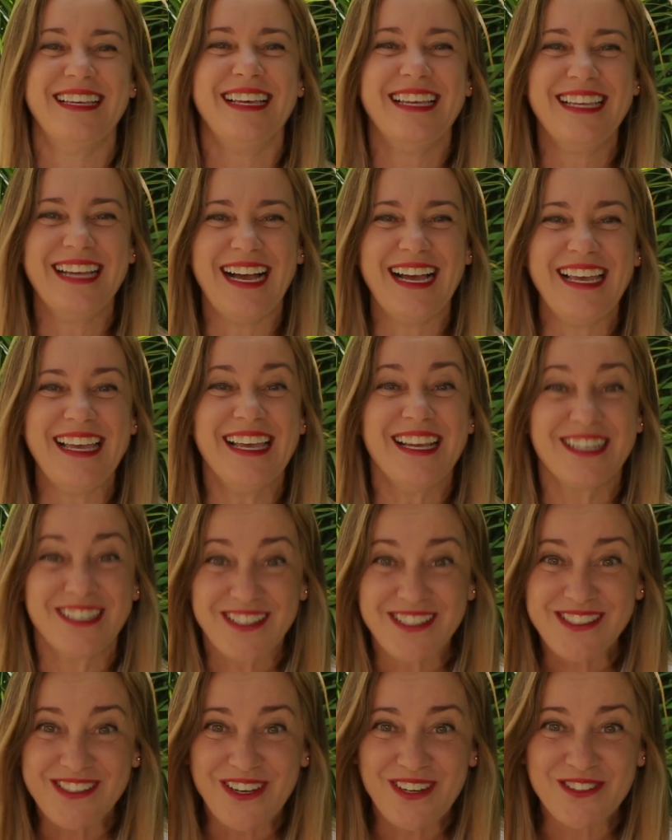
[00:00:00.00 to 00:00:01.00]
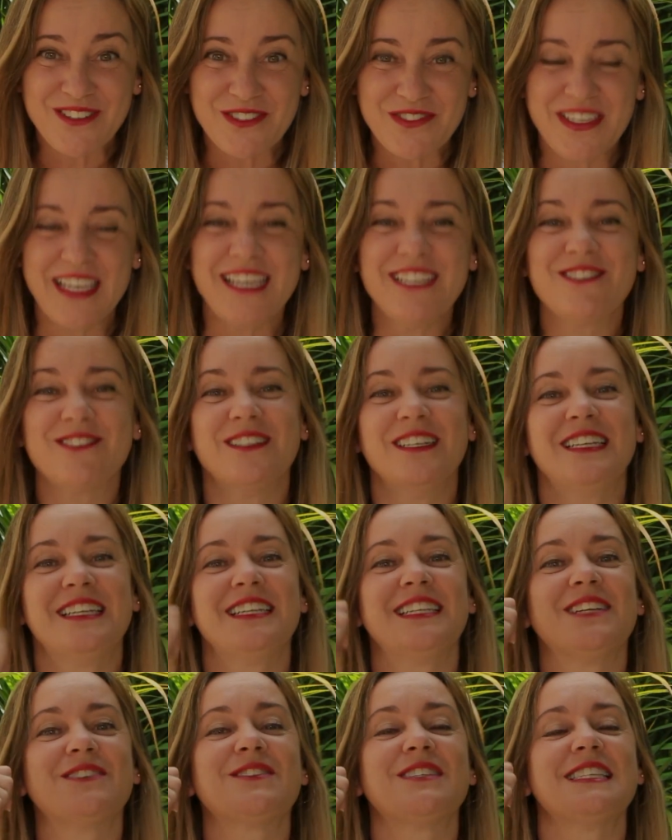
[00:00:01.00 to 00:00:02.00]
E aí, gostou do vídeo?
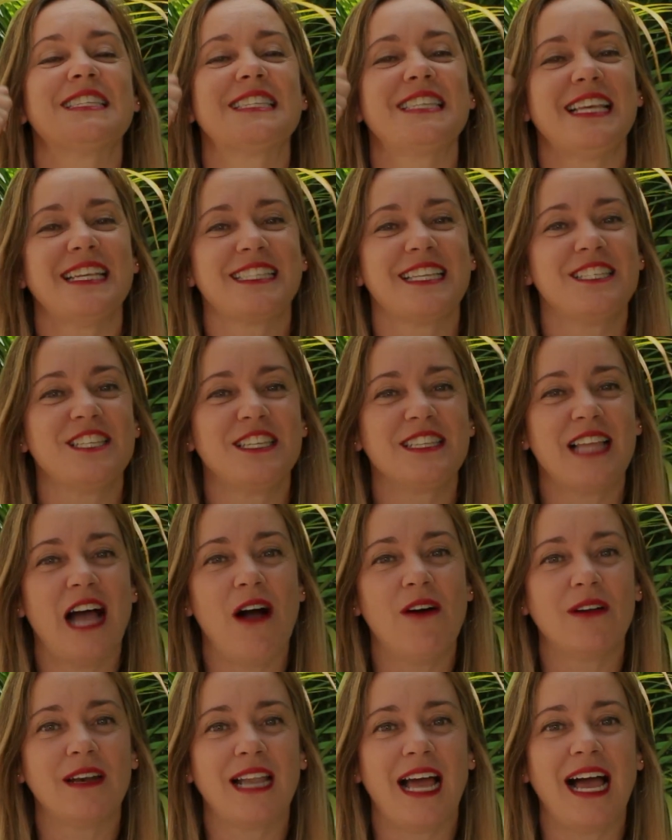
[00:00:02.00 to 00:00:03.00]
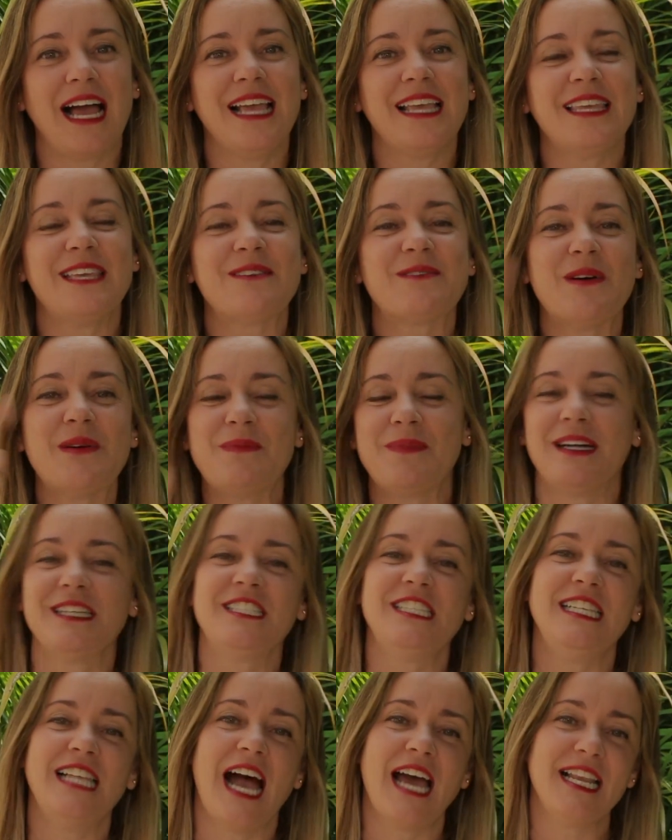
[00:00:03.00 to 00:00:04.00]
Não se esqueça de dar o like e
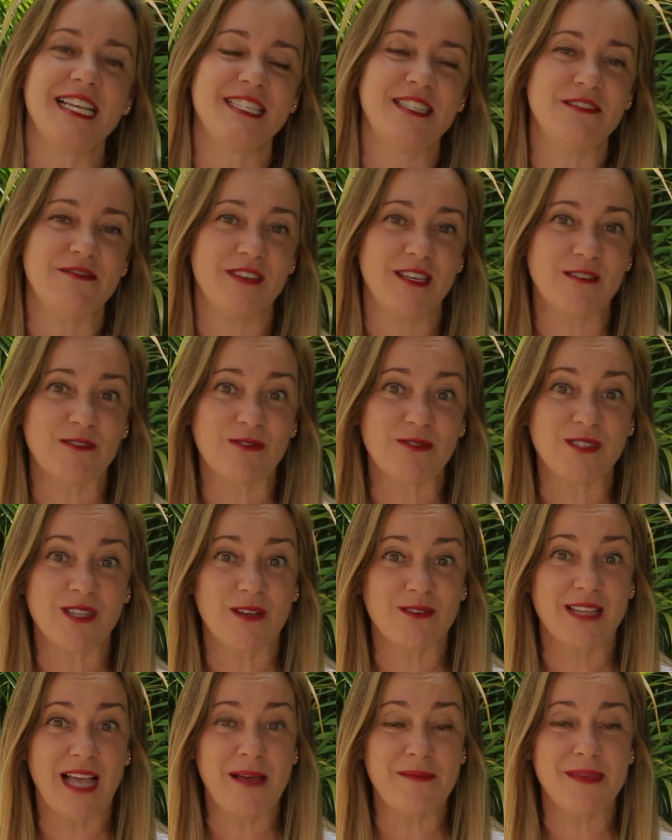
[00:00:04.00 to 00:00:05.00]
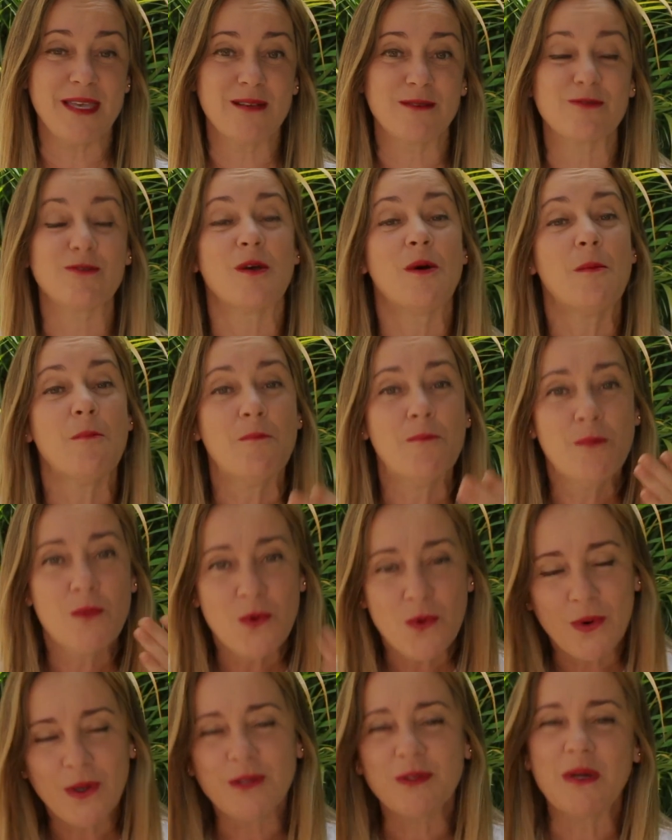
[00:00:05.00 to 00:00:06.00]
compartilhar esse vídeo com seus amigos.
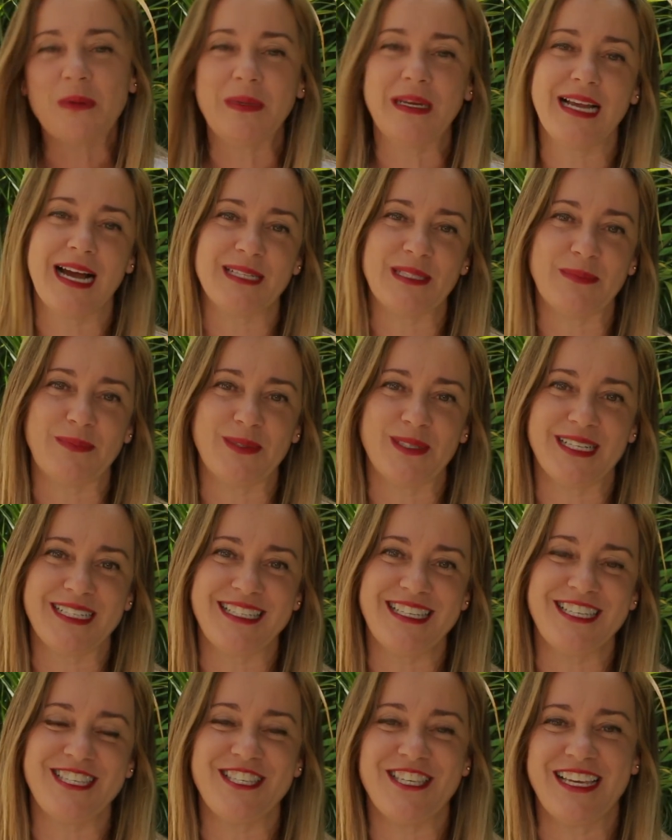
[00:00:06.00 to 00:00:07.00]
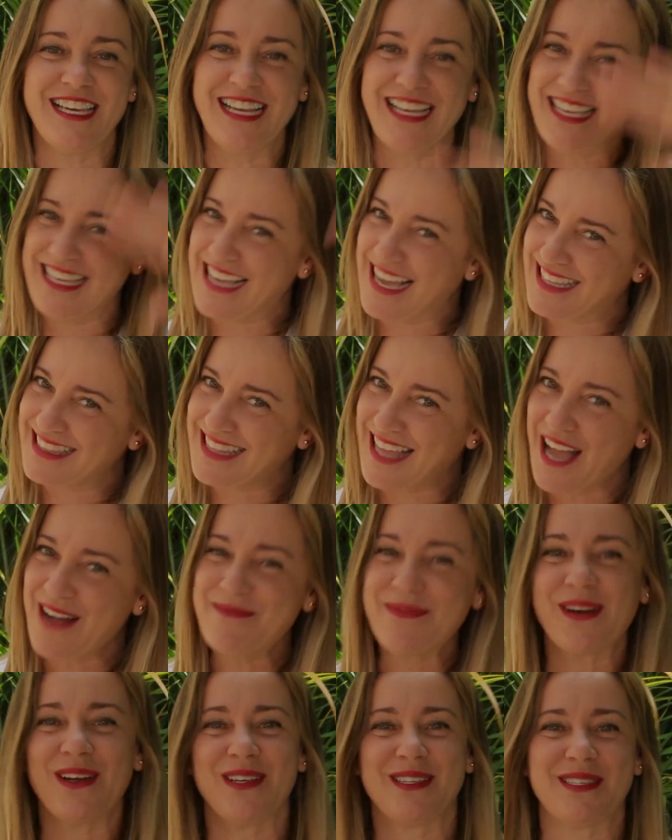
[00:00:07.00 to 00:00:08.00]
Muito obrigada por assistir e até
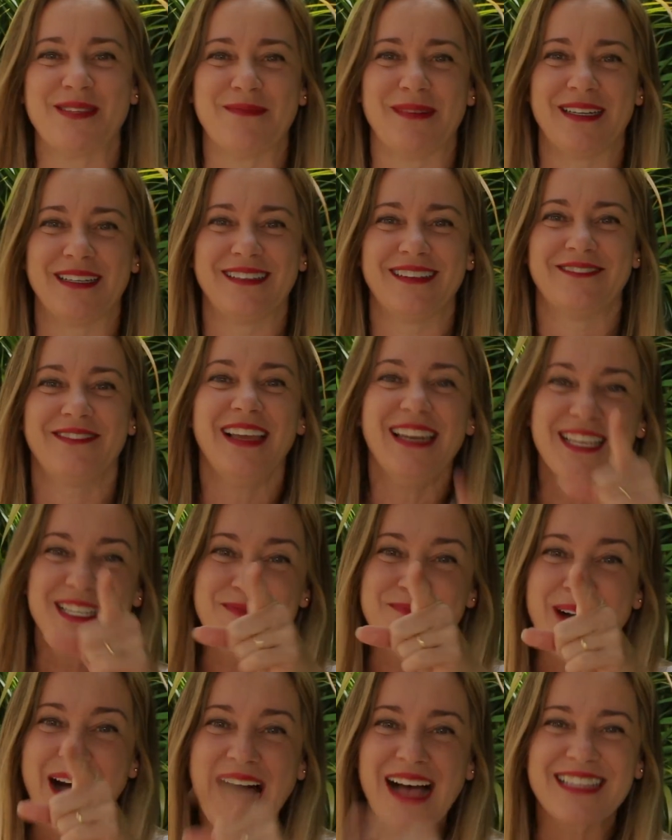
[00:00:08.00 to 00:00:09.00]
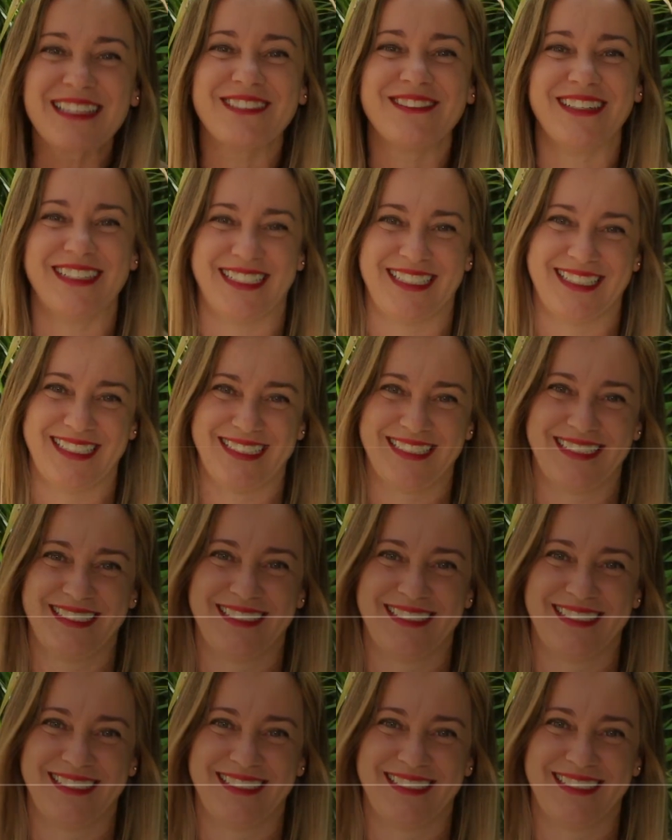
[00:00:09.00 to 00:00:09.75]
a próxima. Feliz Páscoa!